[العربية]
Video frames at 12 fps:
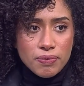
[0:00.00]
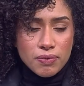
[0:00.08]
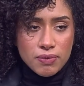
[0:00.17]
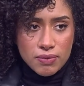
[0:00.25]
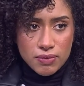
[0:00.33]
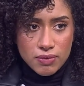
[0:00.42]

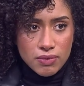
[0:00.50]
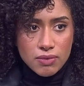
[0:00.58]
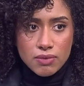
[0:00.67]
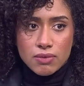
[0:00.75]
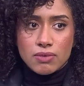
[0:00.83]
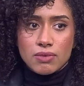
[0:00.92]
امم
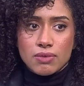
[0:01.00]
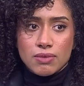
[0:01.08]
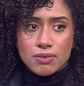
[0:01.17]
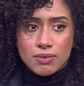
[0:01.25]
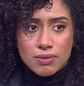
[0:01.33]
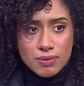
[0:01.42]

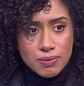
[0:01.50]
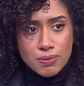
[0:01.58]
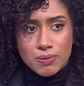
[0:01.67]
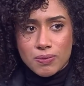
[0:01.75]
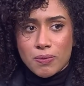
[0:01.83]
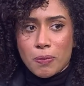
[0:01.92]
ماشي
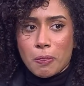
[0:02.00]
خلاص احنا